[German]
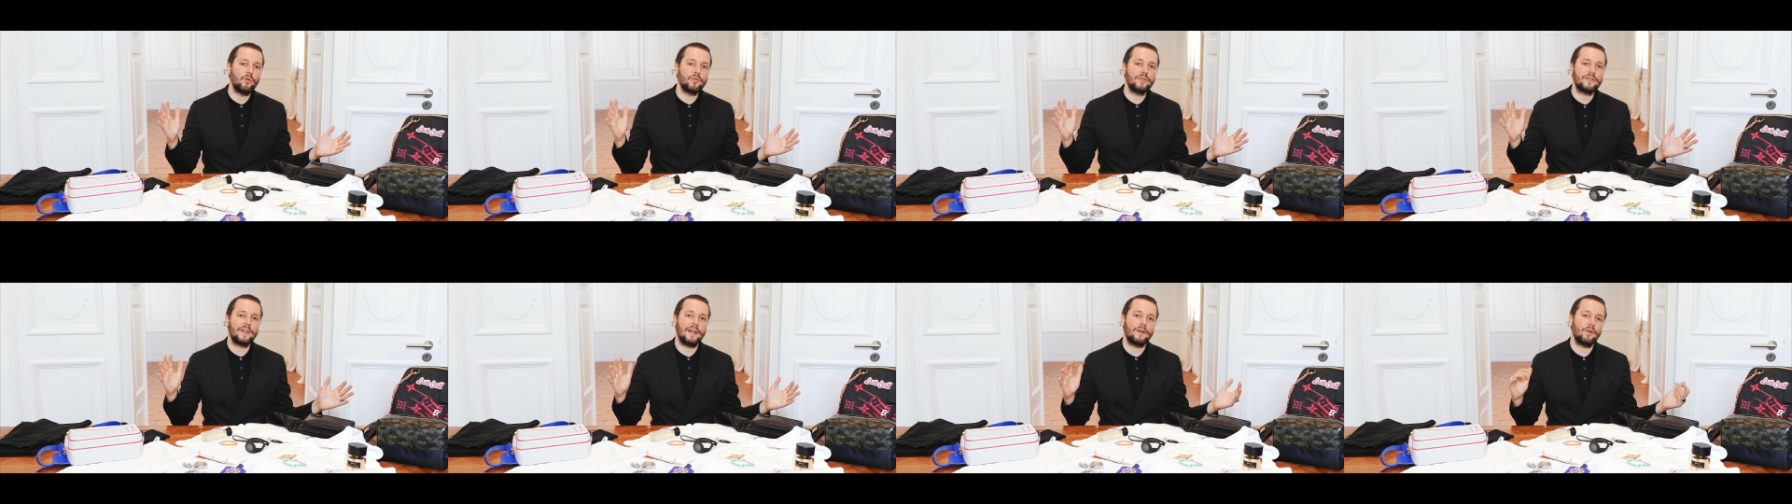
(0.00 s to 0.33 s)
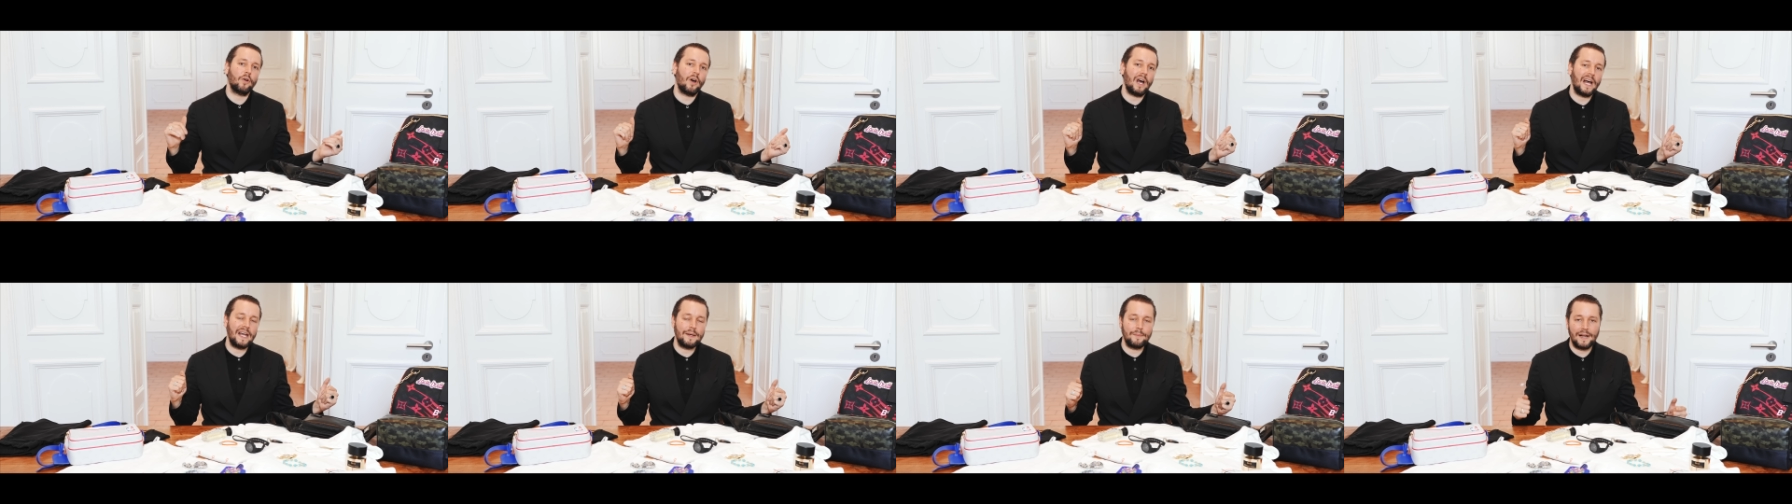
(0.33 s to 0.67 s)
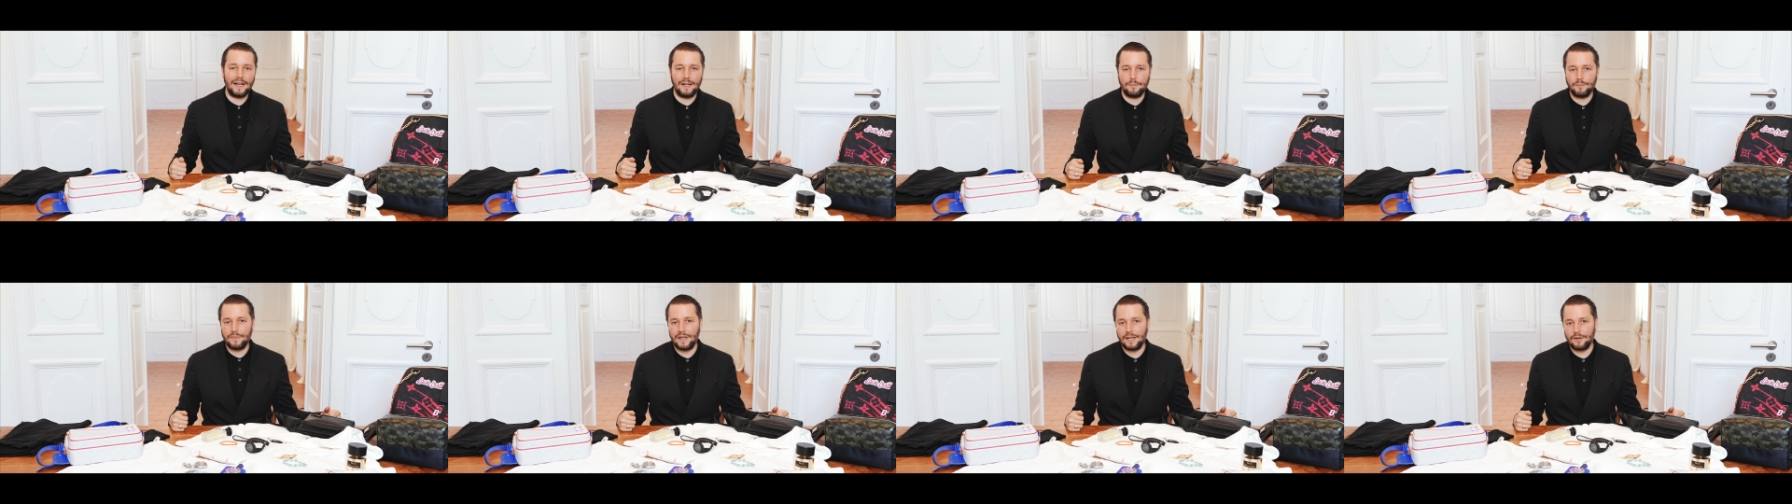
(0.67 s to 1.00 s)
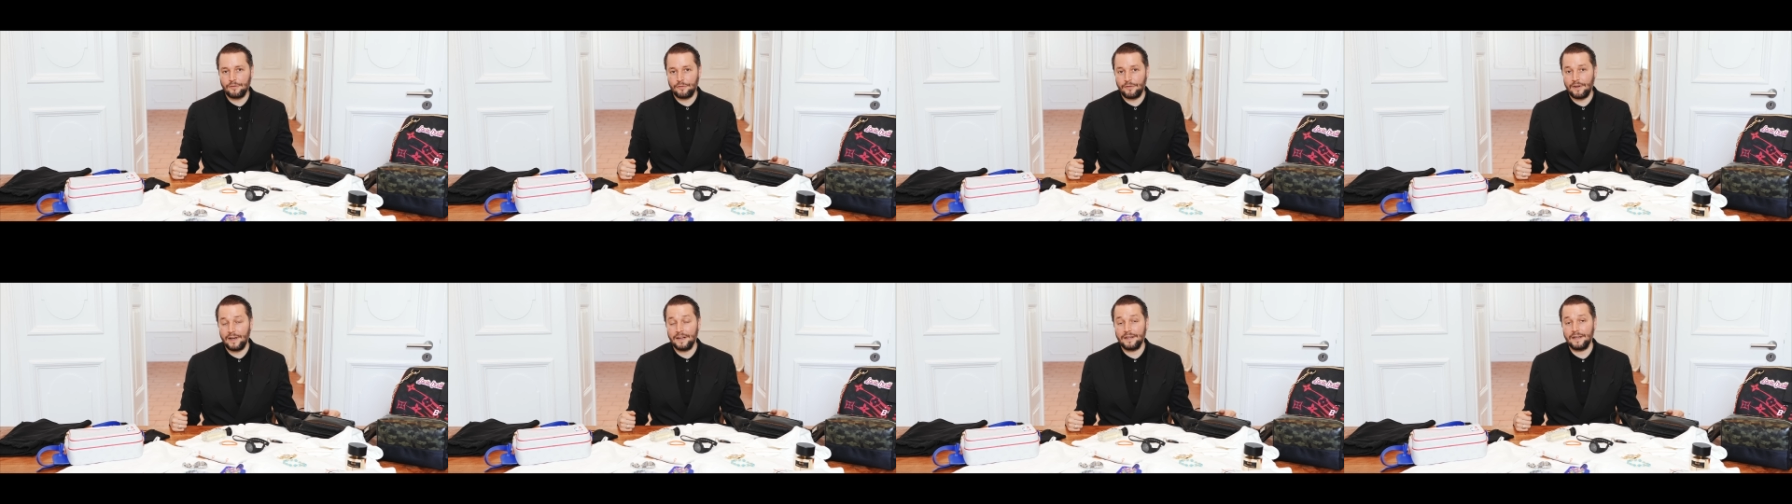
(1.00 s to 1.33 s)
und dann noch einmal am Black
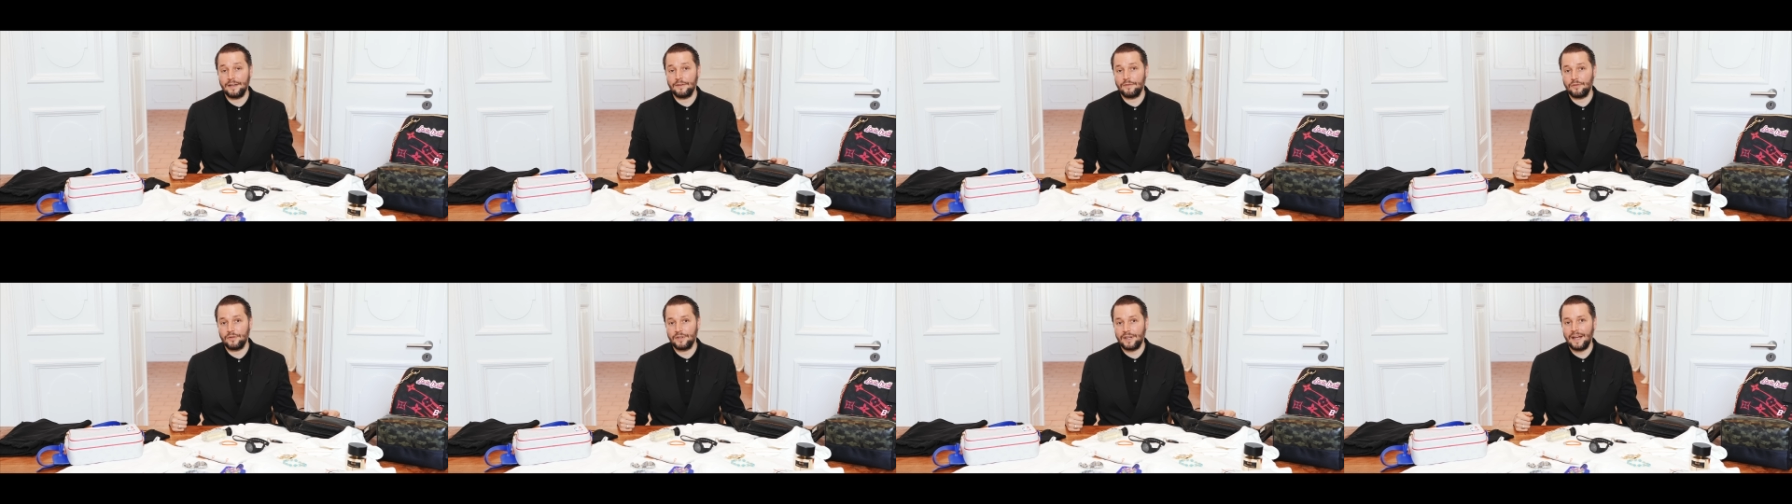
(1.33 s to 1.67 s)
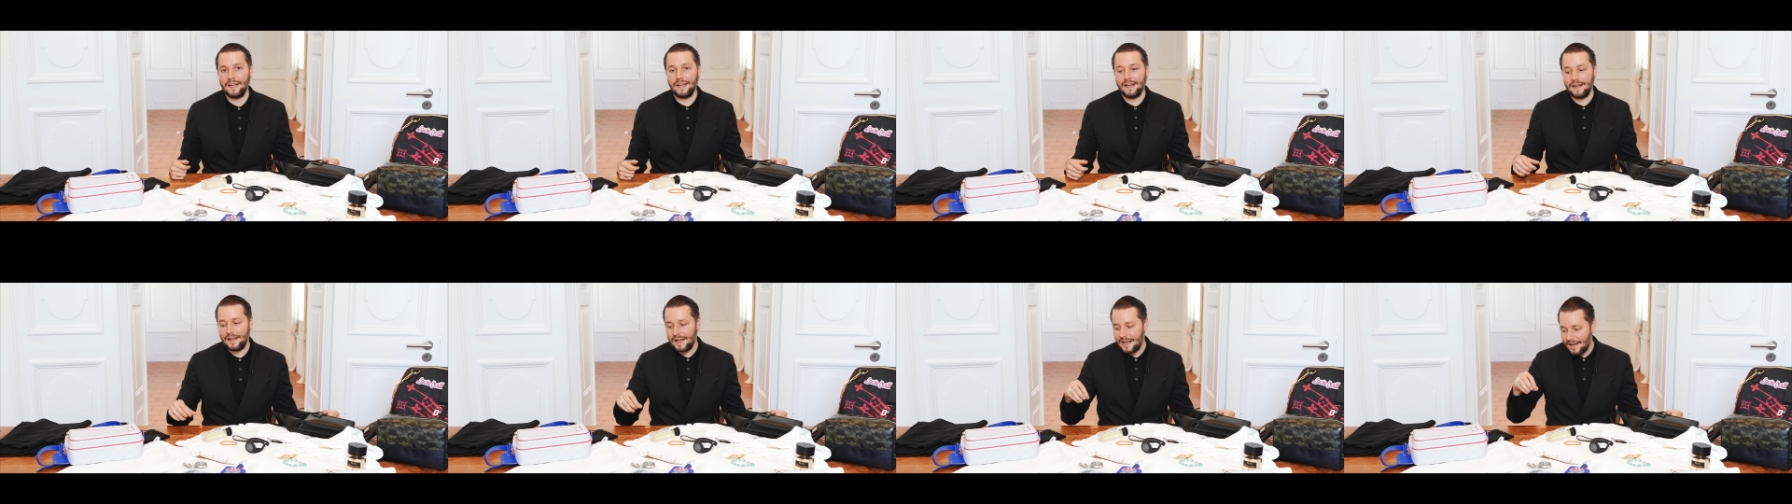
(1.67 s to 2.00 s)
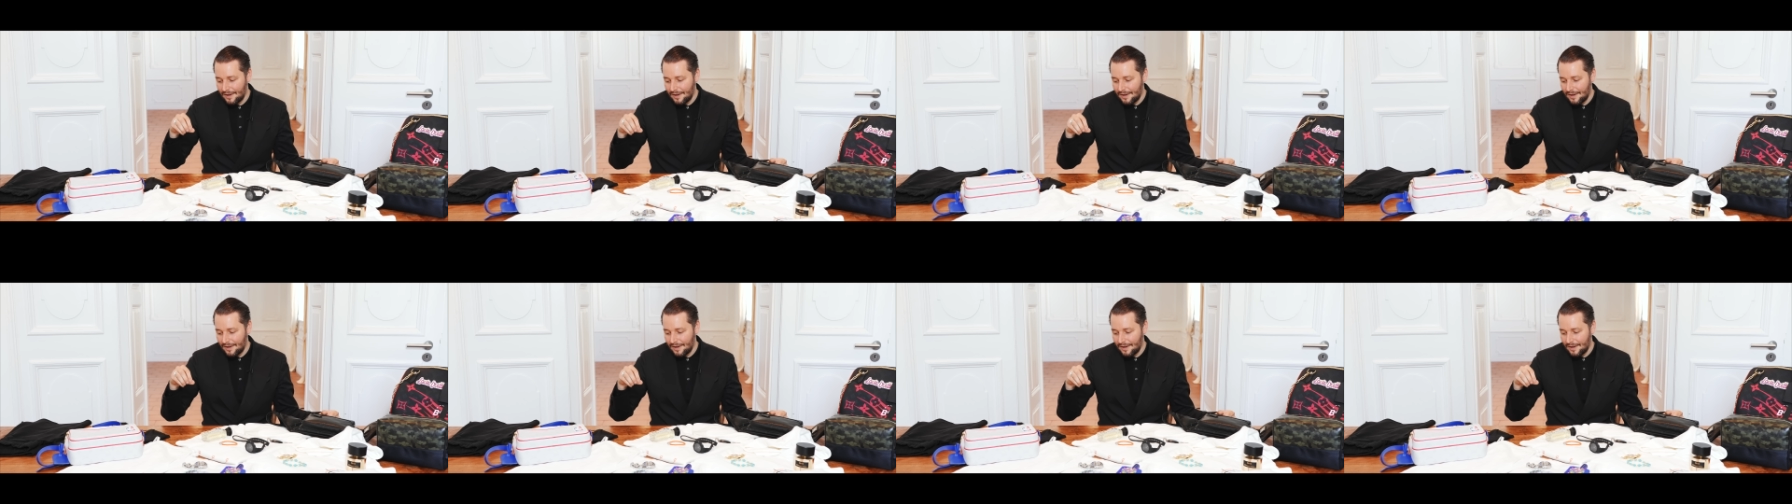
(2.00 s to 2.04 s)
Friday. Von daher,